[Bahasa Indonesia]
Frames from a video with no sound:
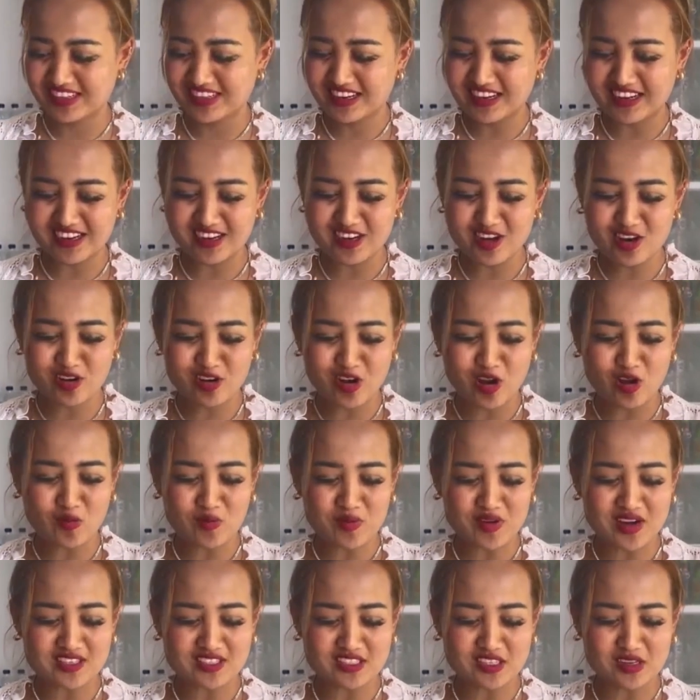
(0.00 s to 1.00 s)
Karena aku
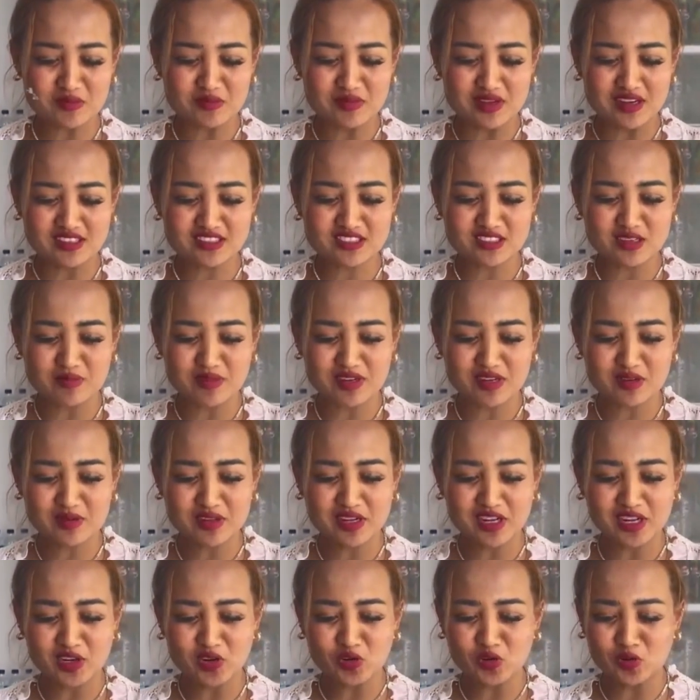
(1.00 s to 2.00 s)
penasaran banget sama yang
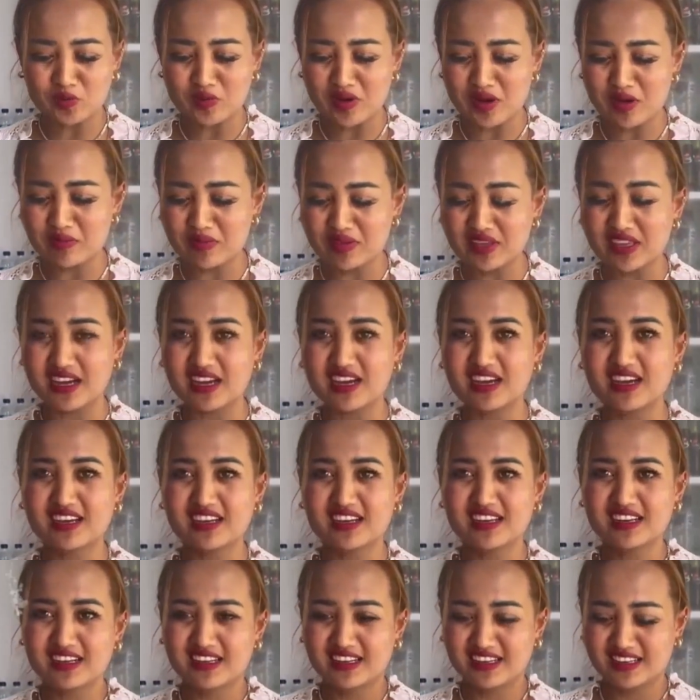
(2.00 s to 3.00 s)
namanya kriuk babi ya.
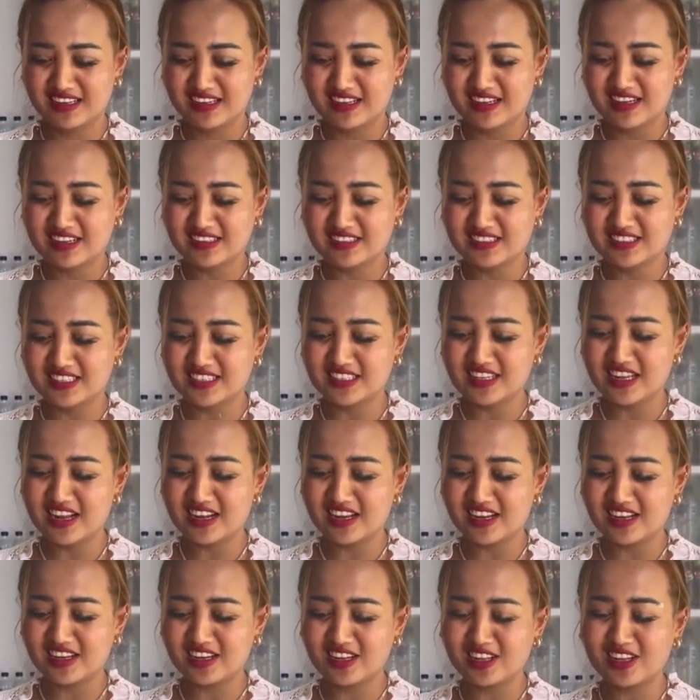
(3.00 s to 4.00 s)
Jadi
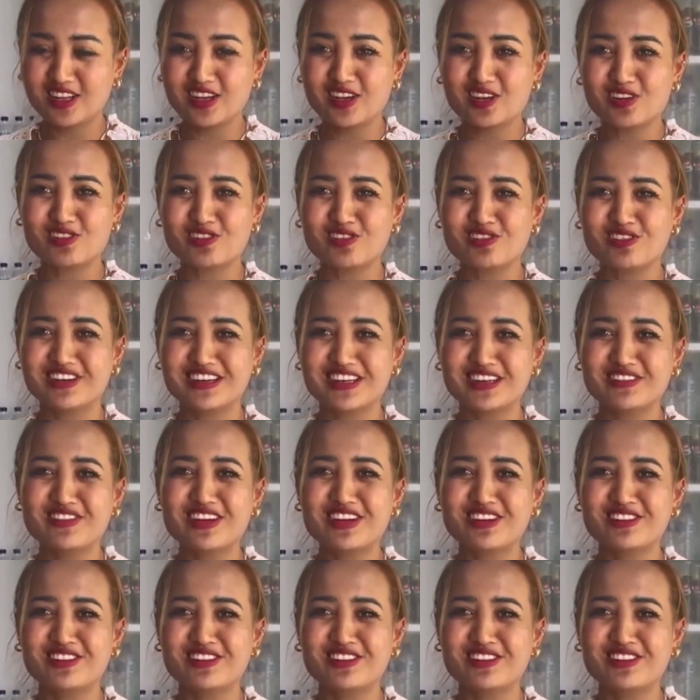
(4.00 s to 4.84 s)
hari ini rukun iman